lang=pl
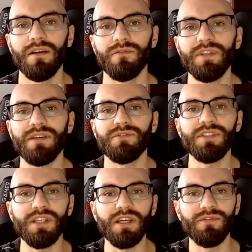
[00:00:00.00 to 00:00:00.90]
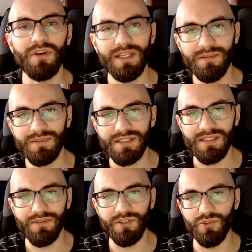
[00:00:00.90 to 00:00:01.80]
Witam wszystkich w kolejnym
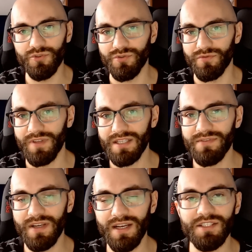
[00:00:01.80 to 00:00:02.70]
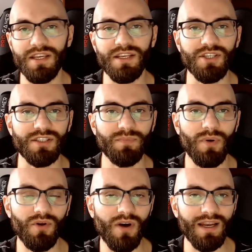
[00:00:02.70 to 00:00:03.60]
zestawieniu newsów. Jak zwykle dzieje się
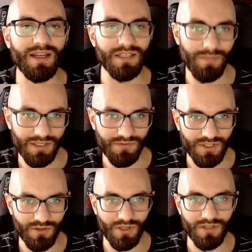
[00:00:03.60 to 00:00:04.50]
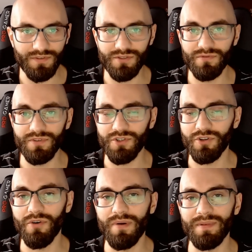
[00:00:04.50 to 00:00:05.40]
sporo, ale nie martw się drogi widzu,
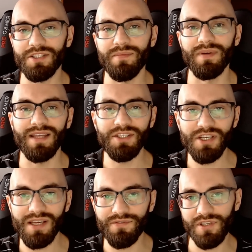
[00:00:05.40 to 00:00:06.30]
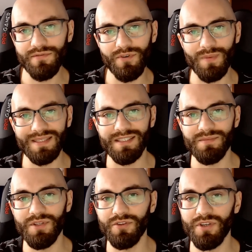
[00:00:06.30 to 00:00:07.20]
wyciągnąłem dla Ciebie najciekawsze informacje z
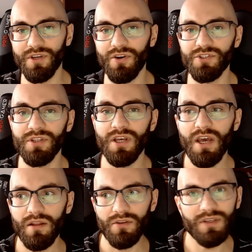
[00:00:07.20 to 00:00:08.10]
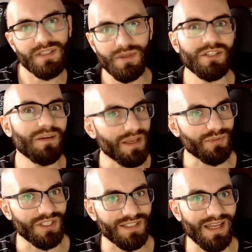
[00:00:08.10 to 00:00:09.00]
minionych godzin, no i zamierzam je
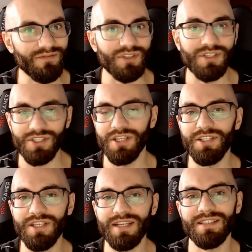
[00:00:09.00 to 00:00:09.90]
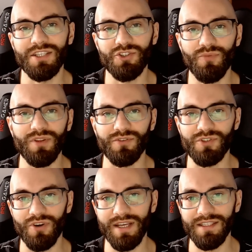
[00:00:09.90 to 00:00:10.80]
przedstawić. Jeżeli nie chcesz
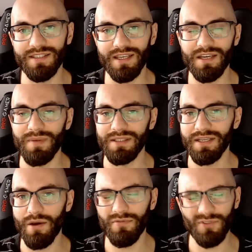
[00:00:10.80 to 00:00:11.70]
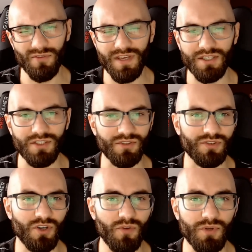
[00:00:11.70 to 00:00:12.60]
ominąć kolejnych takich materiałów, to wiesz co
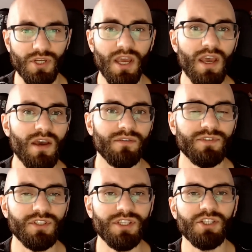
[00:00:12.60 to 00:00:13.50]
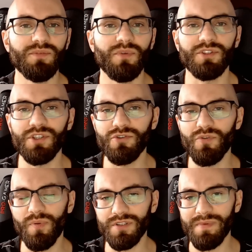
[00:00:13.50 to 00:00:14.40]
zrobić. W dzisiejszym
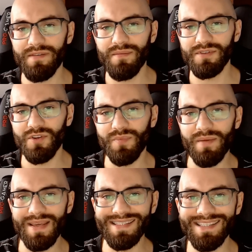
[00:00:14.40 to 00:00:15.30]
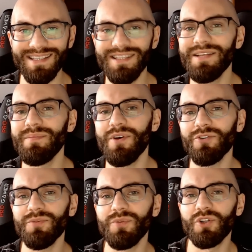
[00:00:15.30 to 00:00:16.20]
odcinku porozmawiamy sobie między innymi o
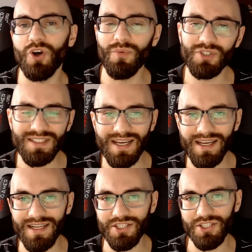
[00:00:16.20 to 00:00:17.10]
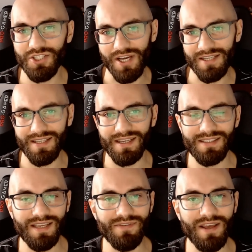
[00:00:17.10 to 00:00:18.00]
tym, kto może zagrać Charlesa
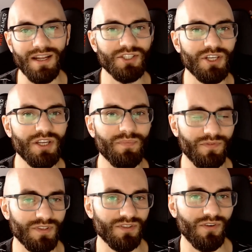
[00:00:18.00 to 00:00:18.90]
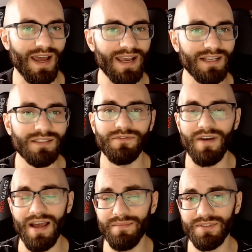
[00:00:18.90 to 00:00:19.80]
Xaviera, czyli profesora X
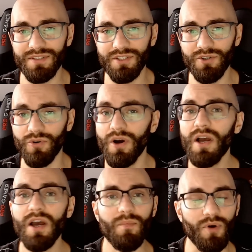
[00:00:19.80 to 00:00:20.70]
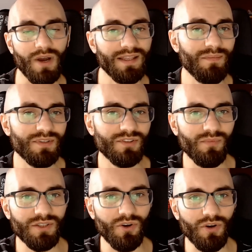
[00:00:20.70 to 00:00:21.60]
w MCU pogadamy
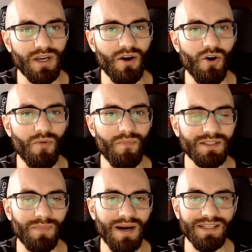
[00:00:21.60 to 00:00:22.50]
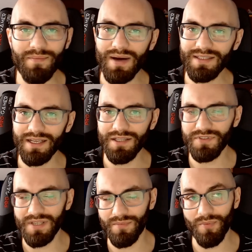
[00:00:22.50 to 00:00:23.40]
sobie trochę o Batmanie
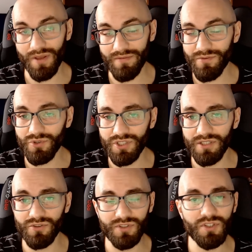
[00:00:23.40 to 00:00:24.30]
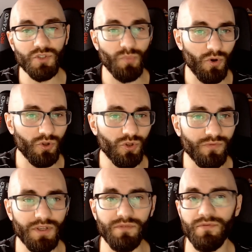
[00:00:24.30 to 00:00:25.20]
Matarifsa, bo pojawiło się dosyć sporo
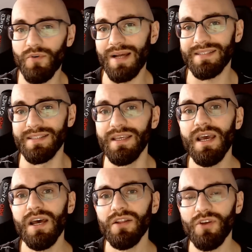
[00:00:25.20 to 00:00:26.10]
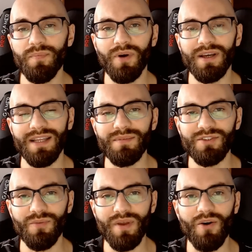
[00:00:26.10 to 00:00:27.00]
nowych informacji. No i pogadamy
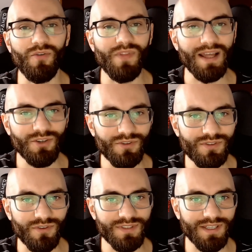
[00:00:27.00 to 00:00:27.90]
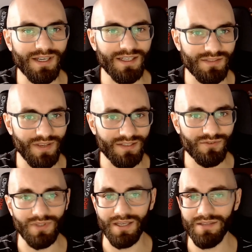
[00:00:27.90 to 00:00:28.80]
sobie o nadchodzących
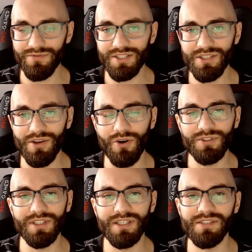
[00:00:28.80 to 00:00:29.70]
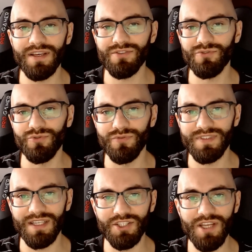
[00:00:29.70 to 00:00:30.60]
zwiastunach i właśnie od tych
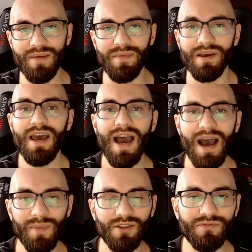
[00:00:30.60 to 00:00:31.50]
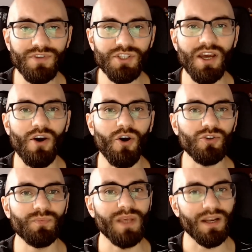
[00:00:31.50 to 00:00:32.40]
zwiastunów zaczniemy, a mianowicie
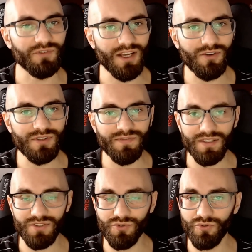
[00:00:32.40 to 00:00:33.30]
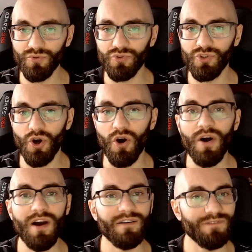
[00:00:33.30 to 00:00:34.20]
od pierwszego zwiastunu
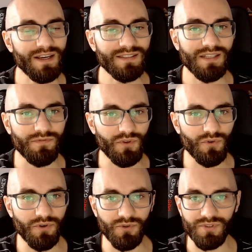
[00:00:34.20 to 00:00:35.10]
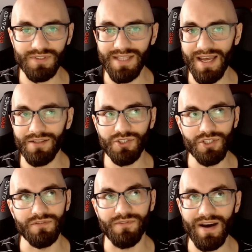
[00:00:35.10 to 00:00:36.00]
do Fast and Furious 10,
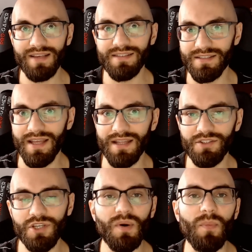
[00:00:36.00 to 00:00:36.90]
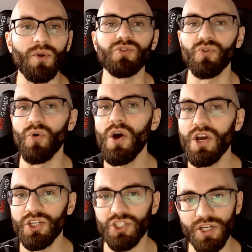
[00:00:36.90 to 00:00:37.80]
czy Fast 10, czy po prostu
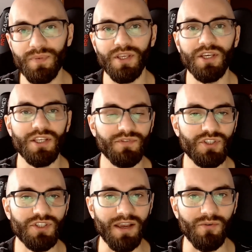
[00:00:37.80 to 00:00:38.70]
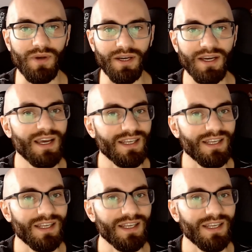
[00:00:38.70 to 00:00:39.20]
Szybkich i Wściekłych